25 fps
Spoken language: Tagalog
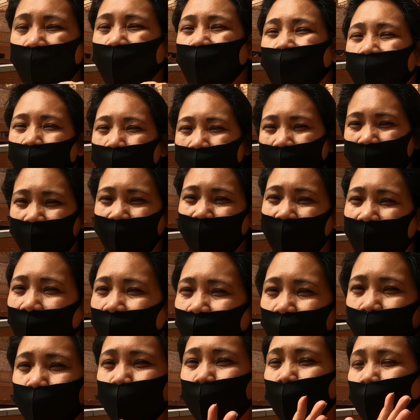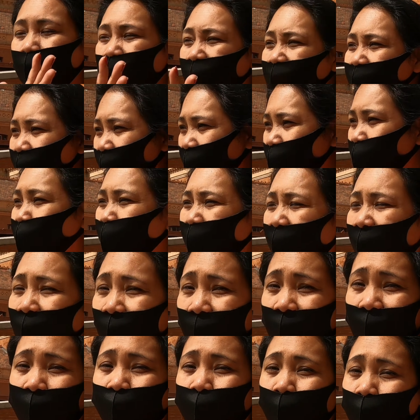hindi ko na matandaan yung probinsya yung
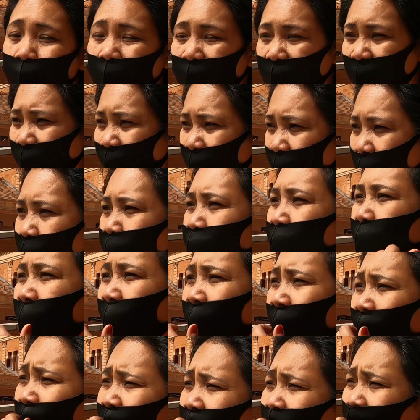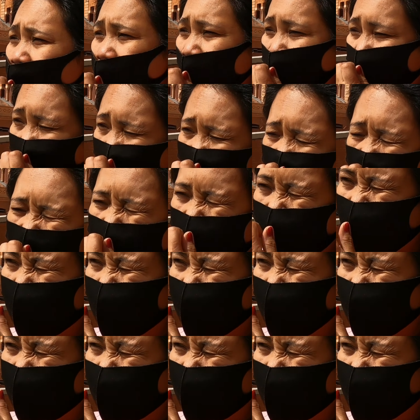pangalan ng probinsya ano siya